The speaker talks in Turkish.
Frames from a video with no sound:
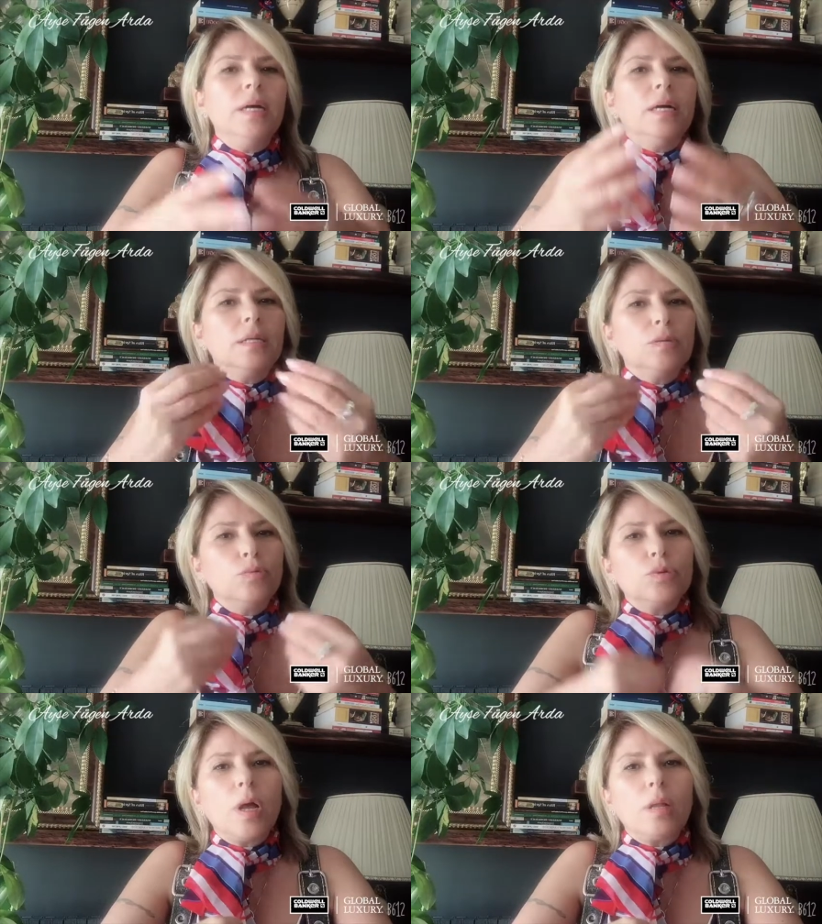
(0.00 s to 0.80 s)
hani
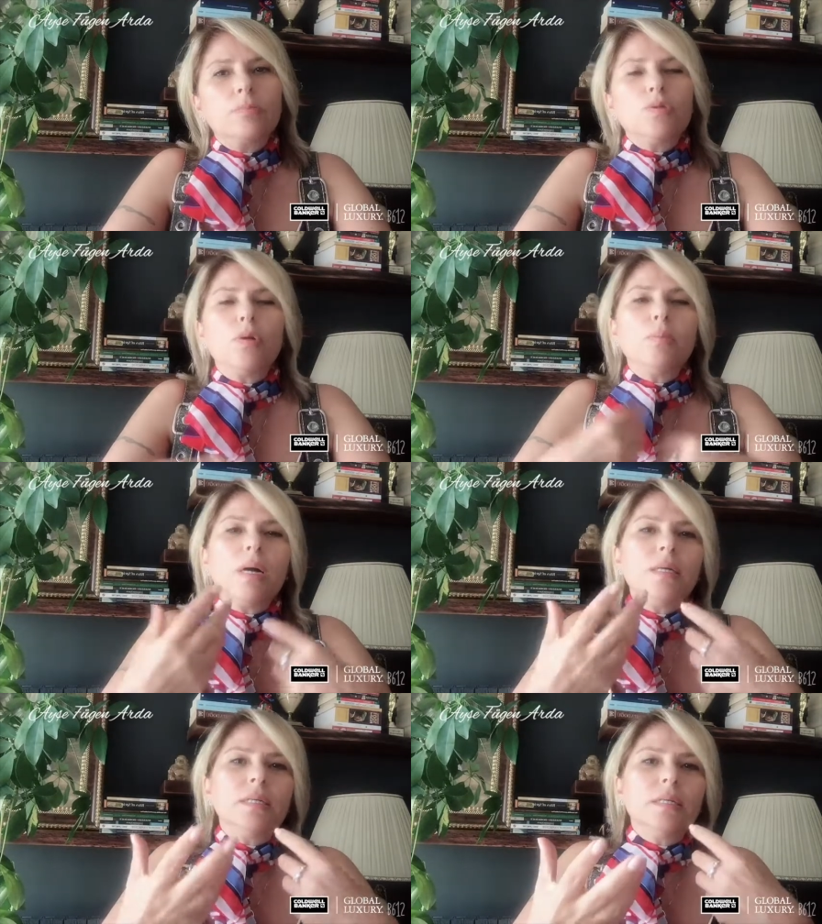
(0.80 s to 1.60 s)
duş almış
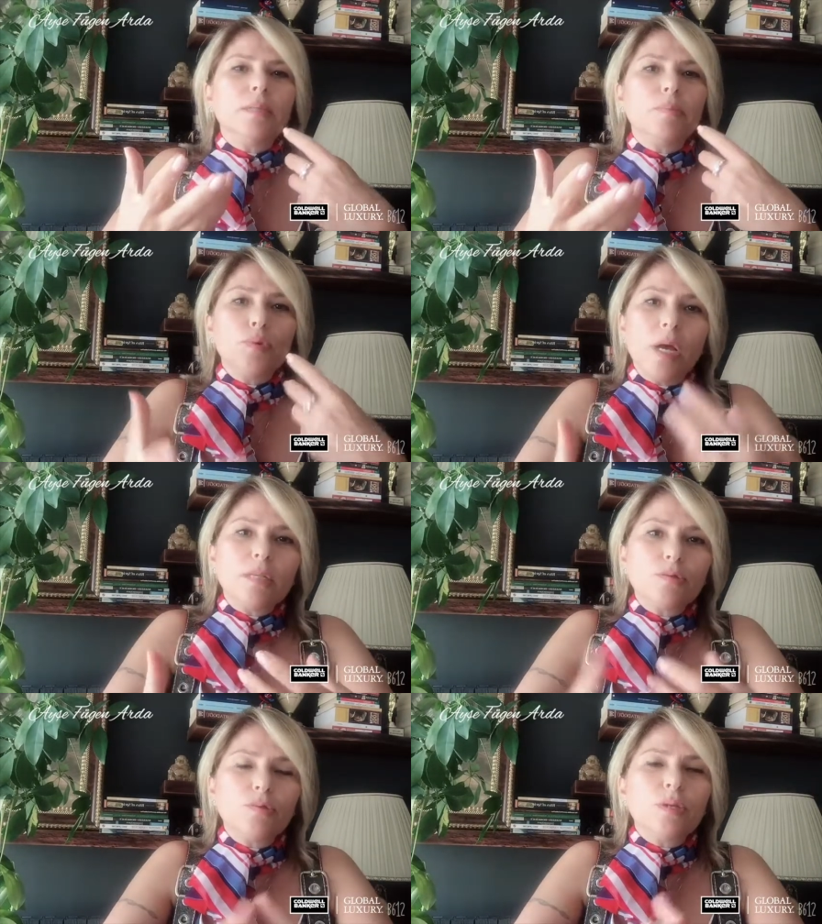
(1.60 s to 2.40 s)
olmak e, bu
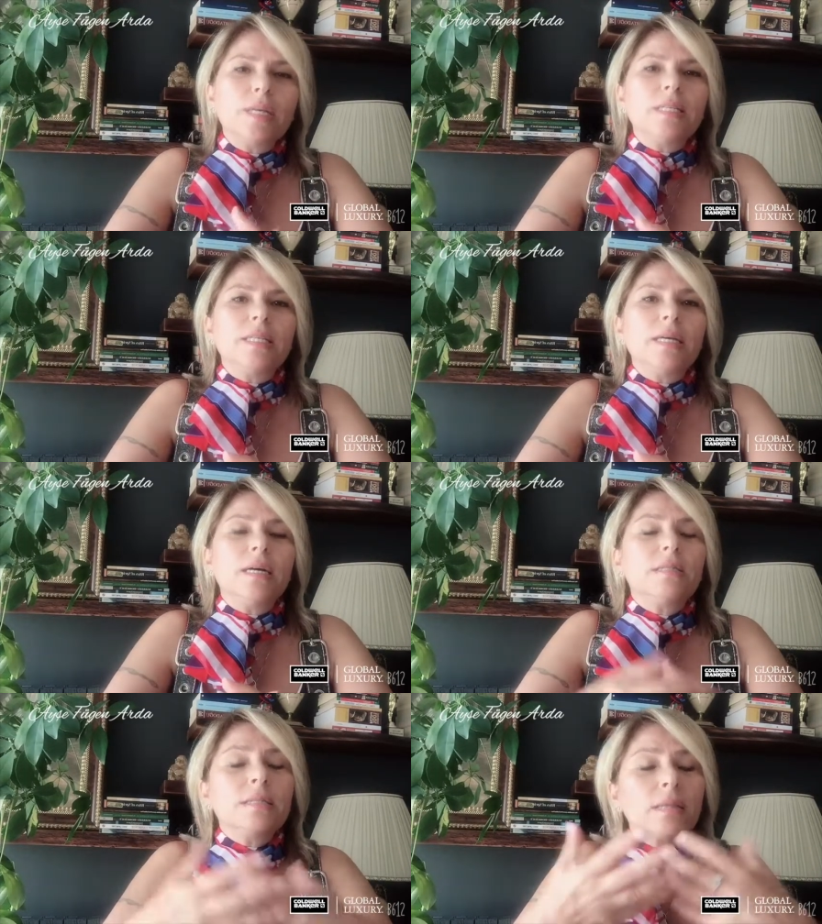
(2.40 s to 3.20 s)
yaz günlerinde
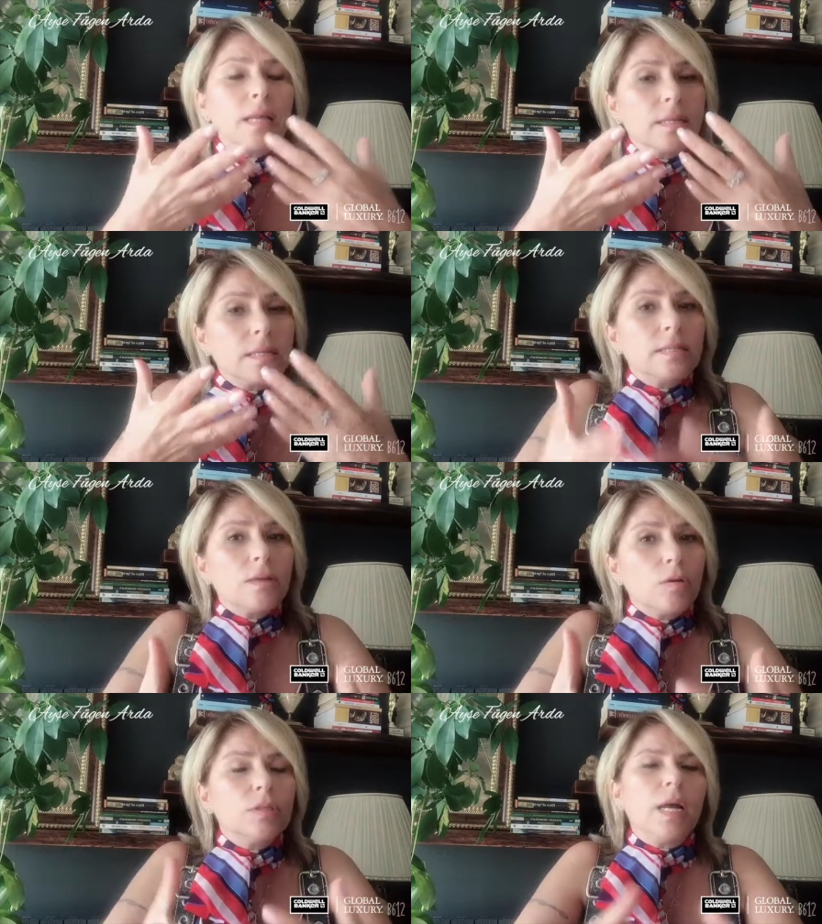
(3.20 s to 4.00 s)

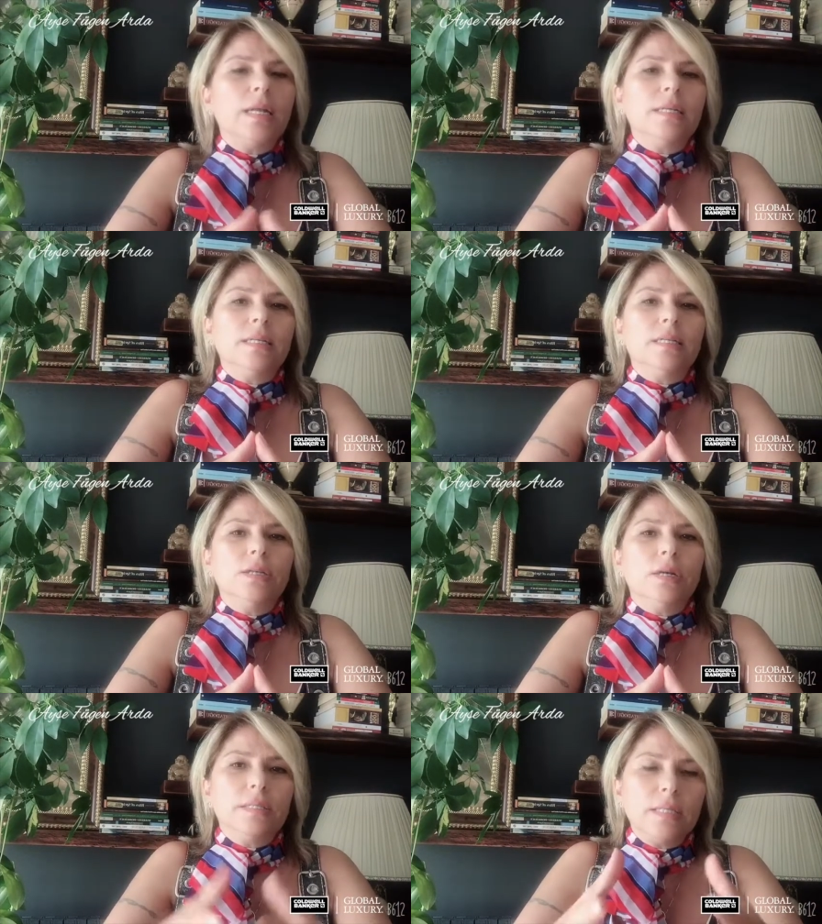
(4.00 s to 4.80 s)
asistanlarınıza
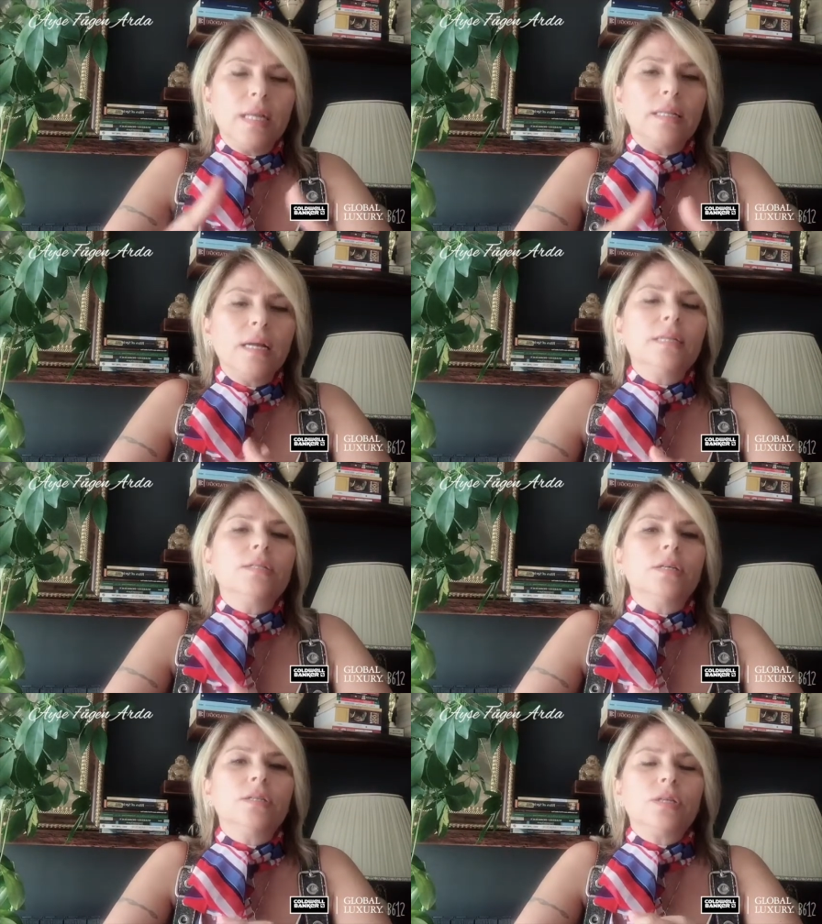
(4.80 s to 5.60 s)
özellikle asistanlarla
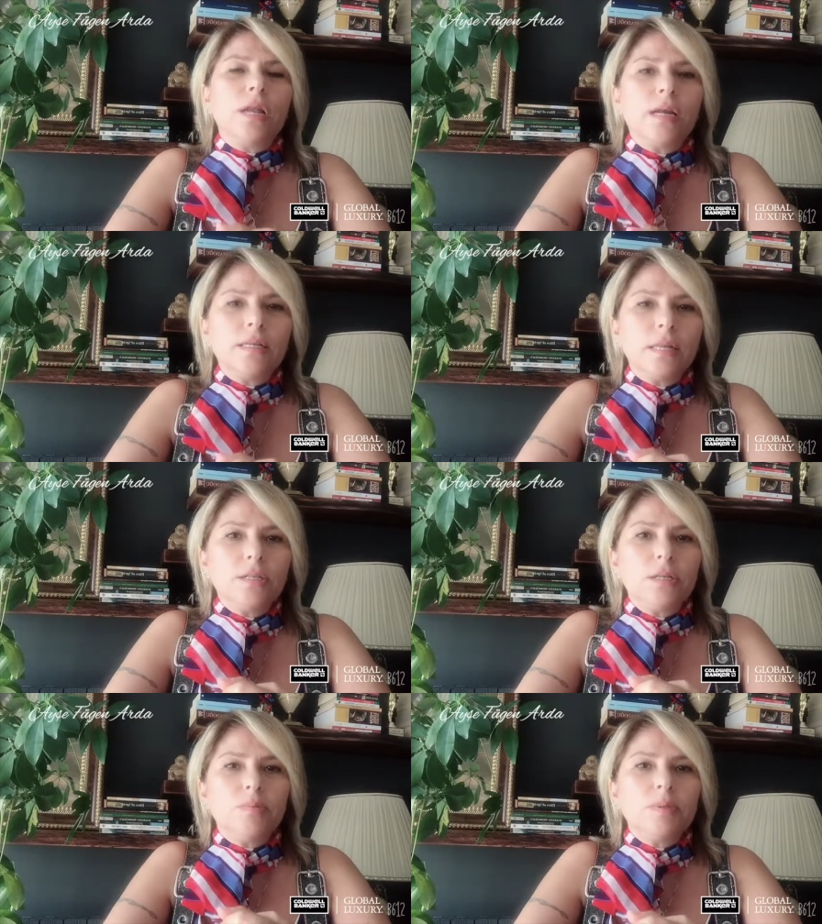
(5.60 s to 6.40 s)
çalışan
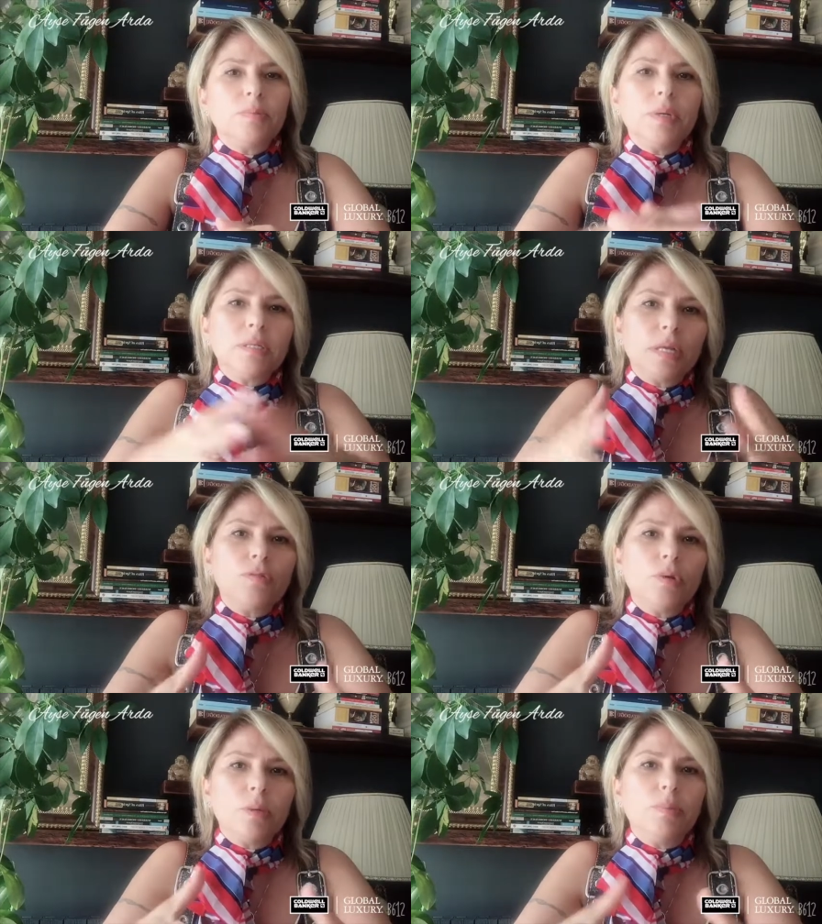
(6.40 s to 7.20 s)
arkadaşlarımız bir
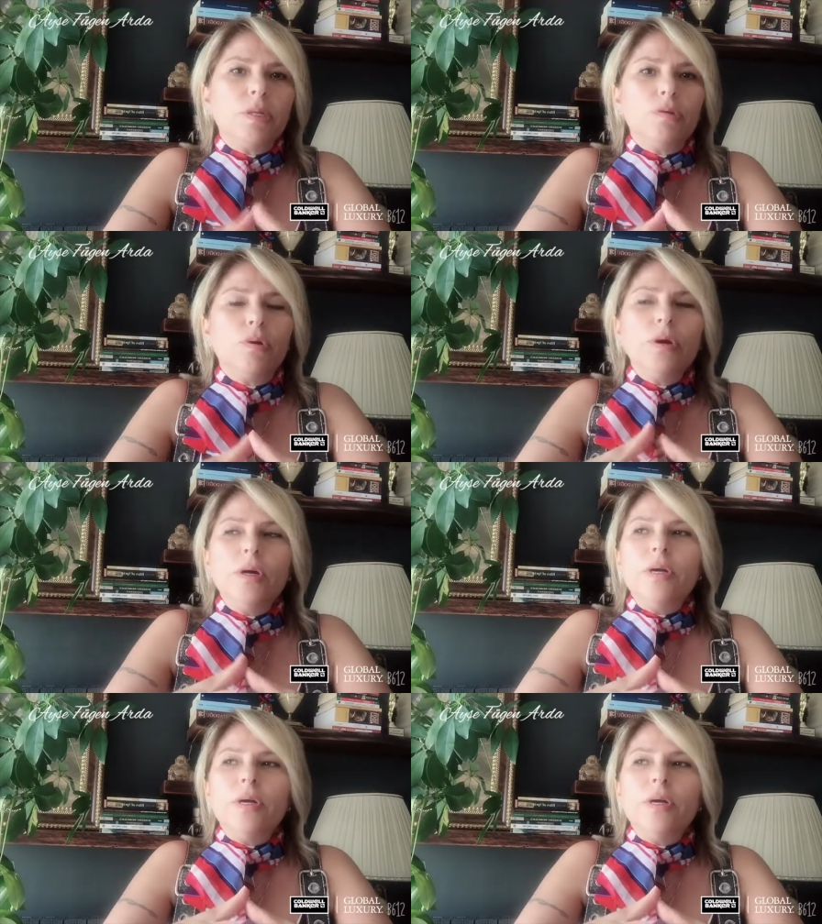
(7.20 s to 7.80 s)
asansöre biniliyor.